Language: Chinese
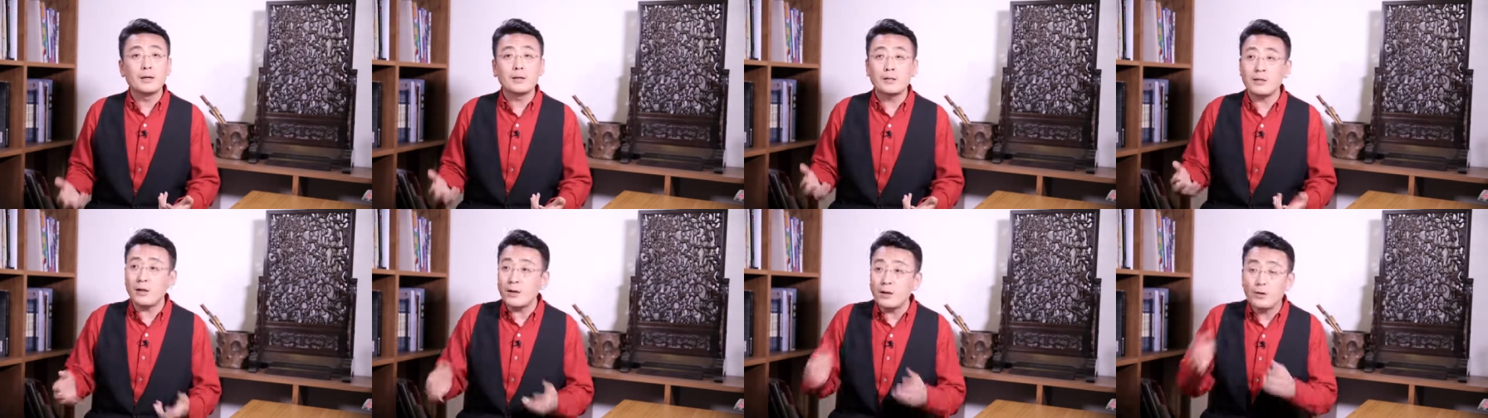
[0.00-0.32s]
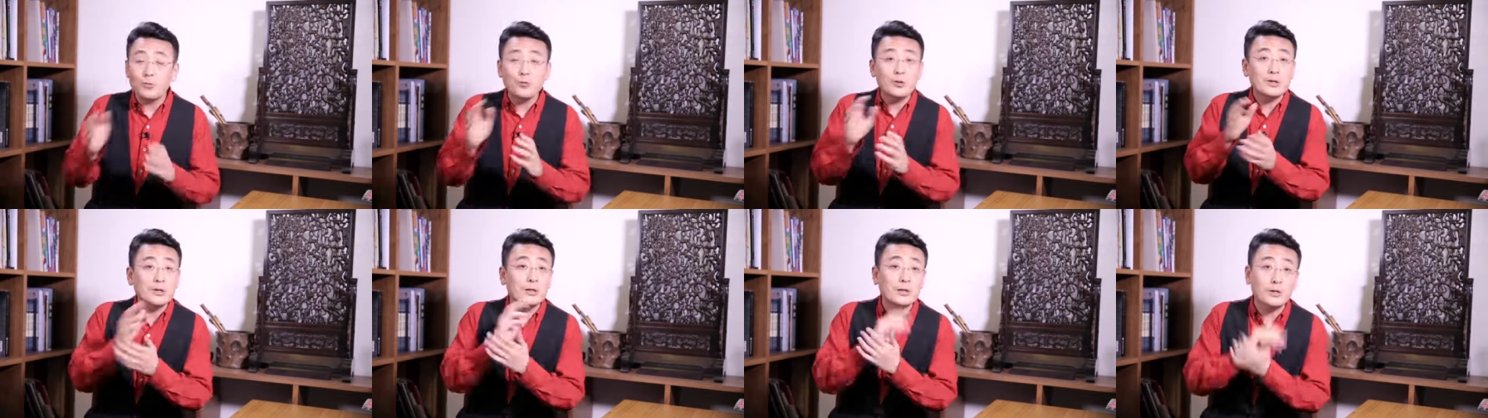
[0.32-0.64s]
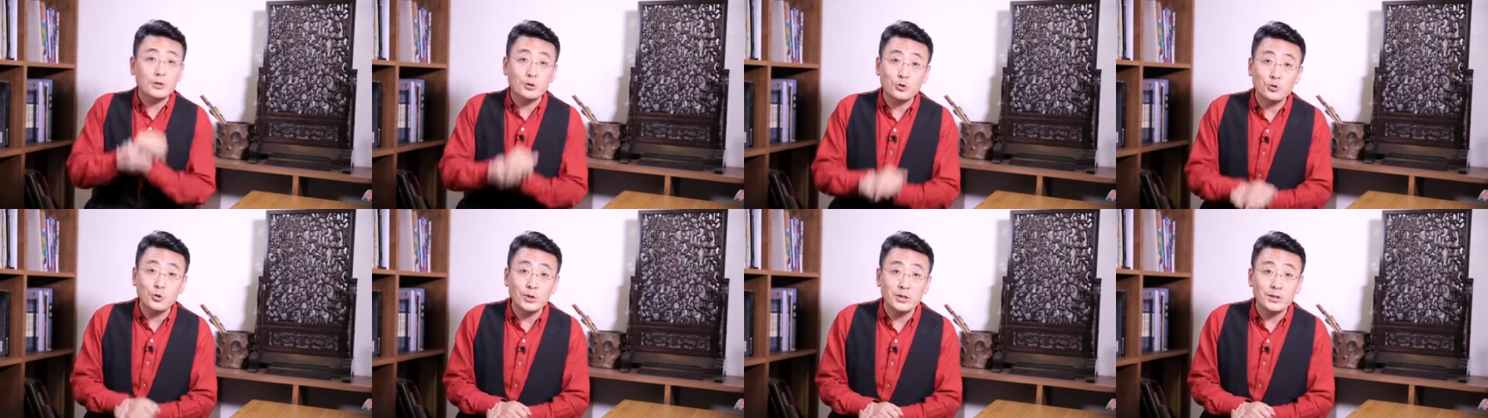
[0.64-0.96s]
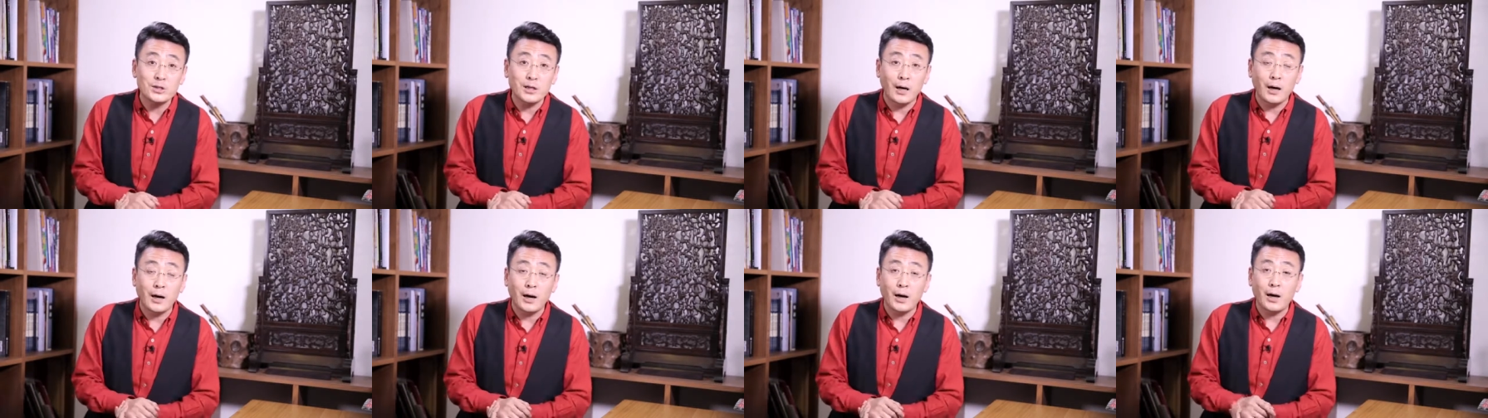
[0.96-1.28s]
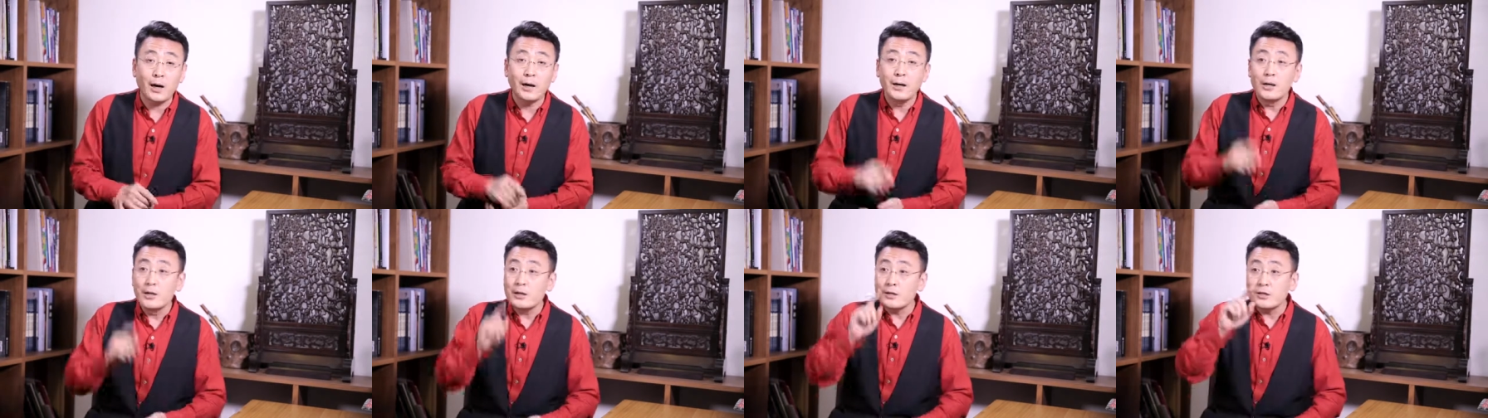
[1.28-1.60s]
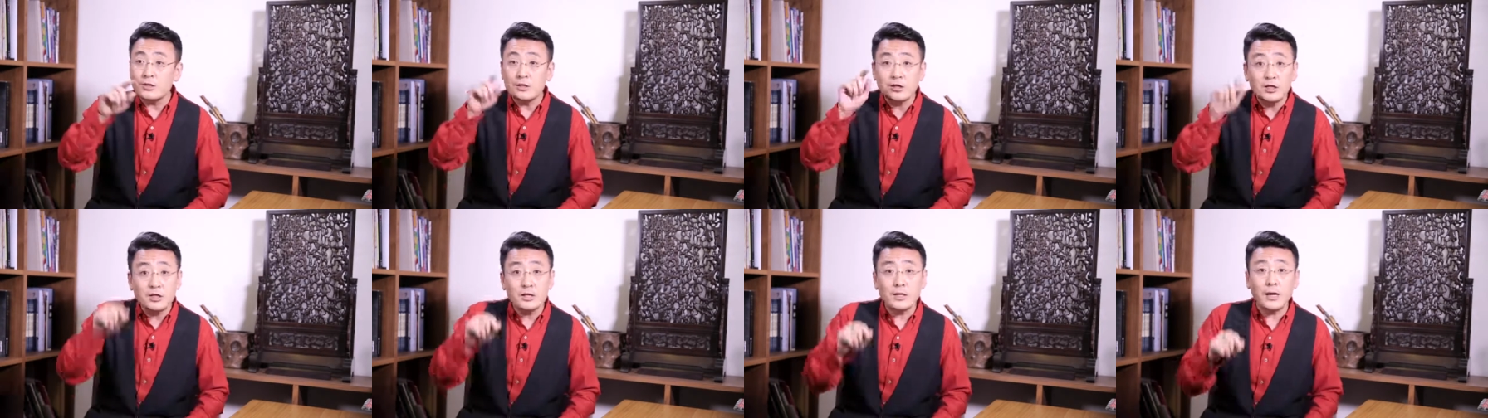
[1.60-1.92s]
当然我在这儿说一下啊，
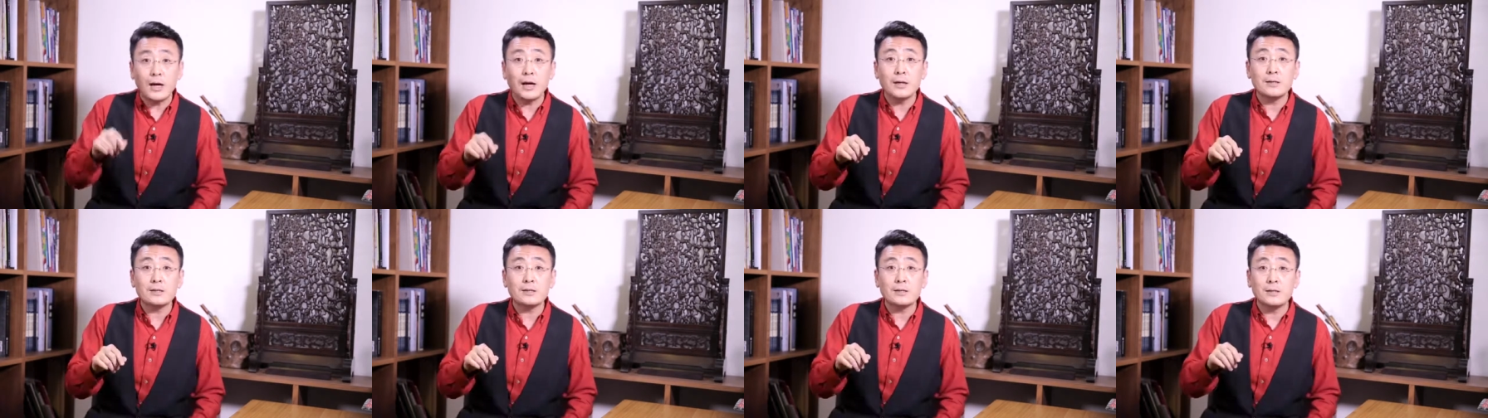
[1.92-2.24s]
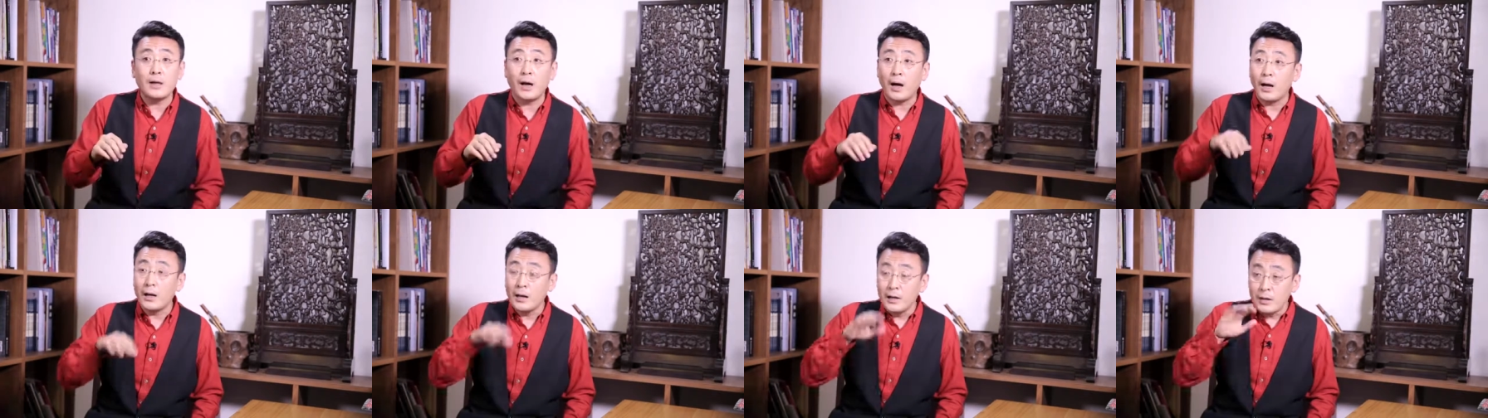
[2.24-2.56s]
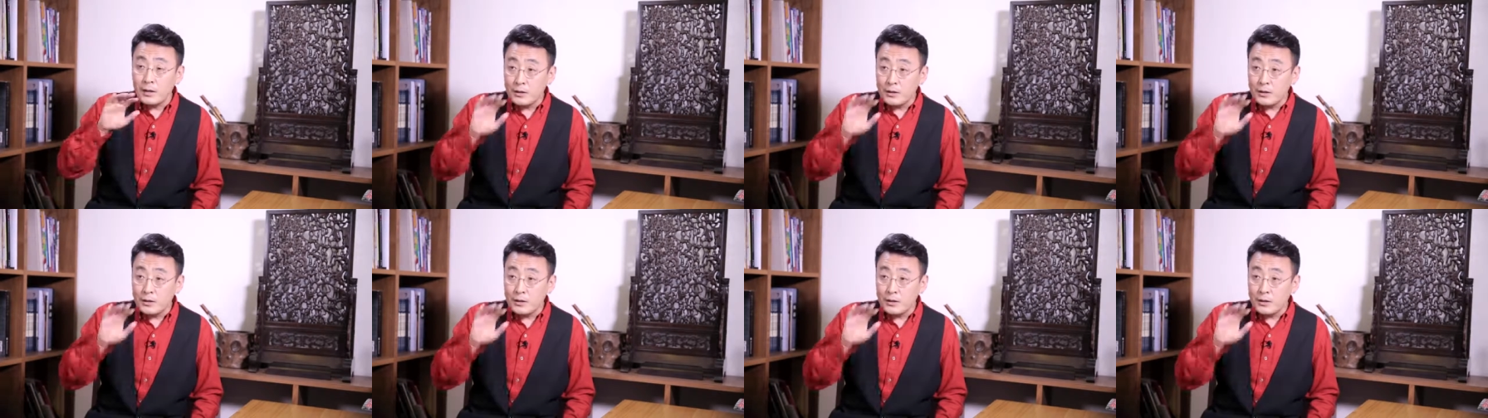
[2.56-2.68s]
这 T S 啊，